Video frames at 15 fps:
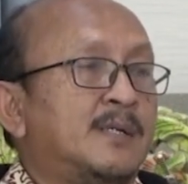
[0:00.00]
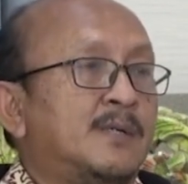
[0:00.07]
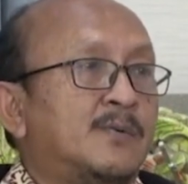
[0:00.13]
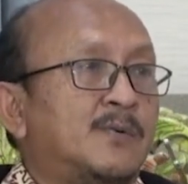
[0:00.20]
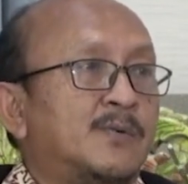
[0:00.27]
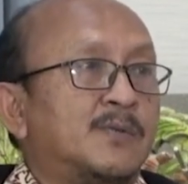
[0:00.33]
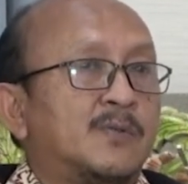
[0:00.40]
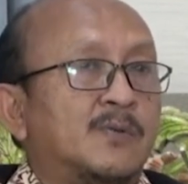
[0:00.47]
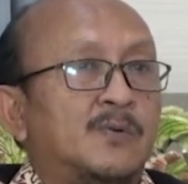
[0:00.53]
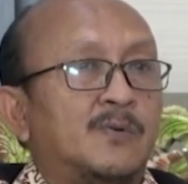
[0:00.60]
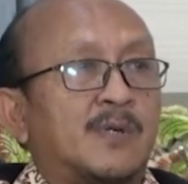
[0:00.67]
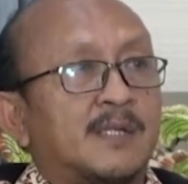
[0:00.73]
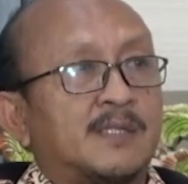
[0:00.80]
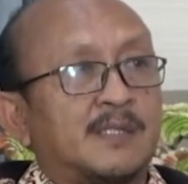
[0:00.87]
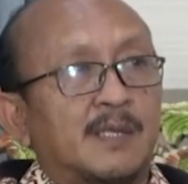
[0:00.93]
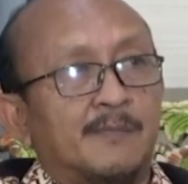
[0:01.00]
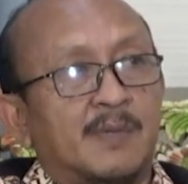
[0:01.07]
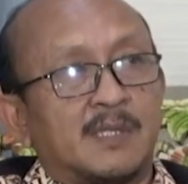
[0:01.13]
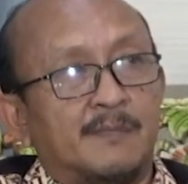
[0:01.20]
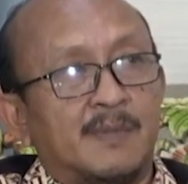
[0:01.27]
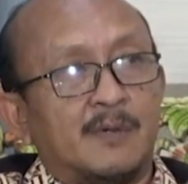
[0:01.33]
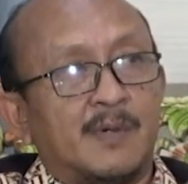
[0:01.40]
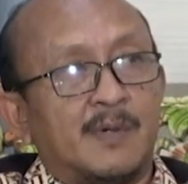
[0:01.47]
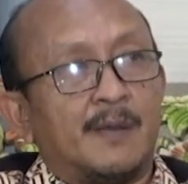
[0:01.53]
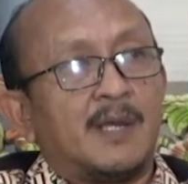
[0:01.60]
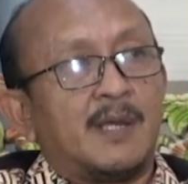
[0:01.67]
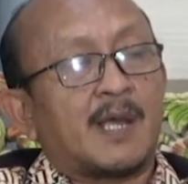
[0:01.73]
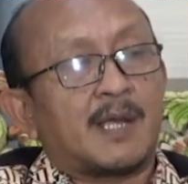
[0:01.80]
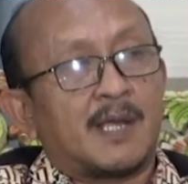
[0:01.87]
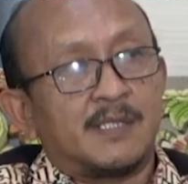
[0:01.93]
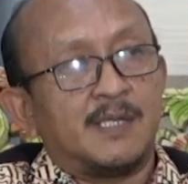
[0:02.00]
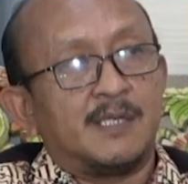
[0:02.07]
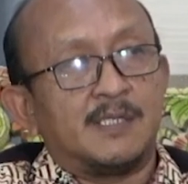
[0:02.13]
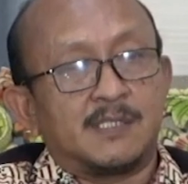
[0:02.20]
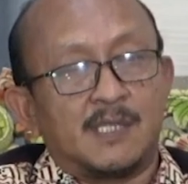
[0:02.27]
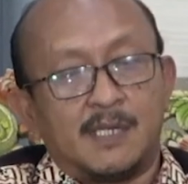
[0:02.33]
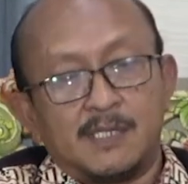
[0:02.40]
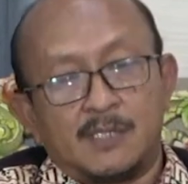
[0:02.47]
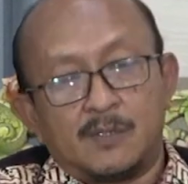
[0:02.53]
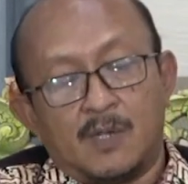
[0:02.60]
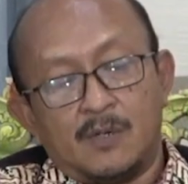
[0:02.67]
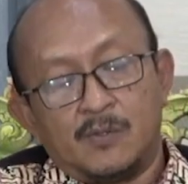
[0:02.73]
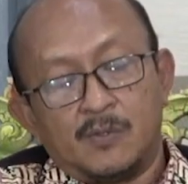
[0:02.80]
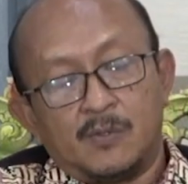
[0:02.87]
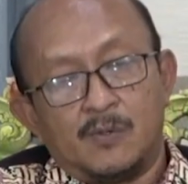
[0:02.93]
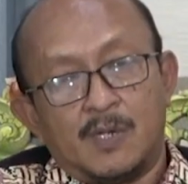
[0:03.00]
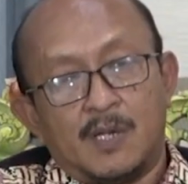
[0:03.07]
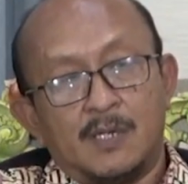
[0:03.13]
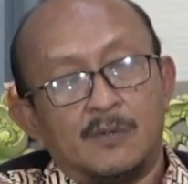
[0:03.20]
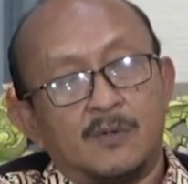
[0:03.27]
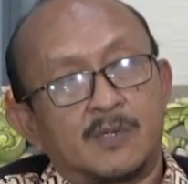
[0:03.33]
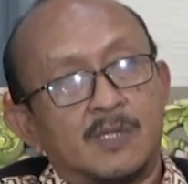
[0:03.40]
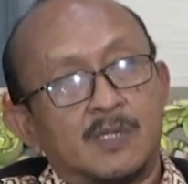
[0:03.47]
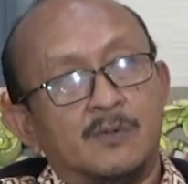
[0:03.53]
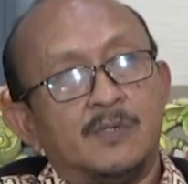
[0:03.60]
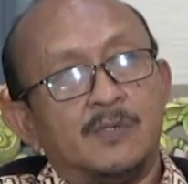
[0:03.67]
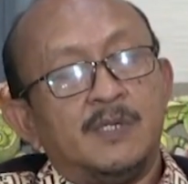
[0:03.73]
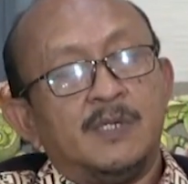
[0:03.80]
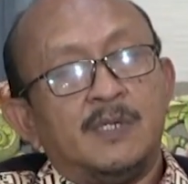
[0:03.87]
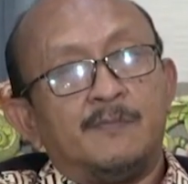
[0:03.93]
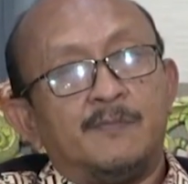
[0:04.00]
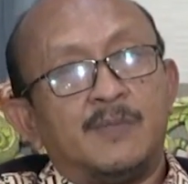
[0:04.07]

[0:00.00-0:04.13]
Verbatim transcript: untuk cutting batang bawah cutting istilahnya itu kalau untuk anggur itu hmm.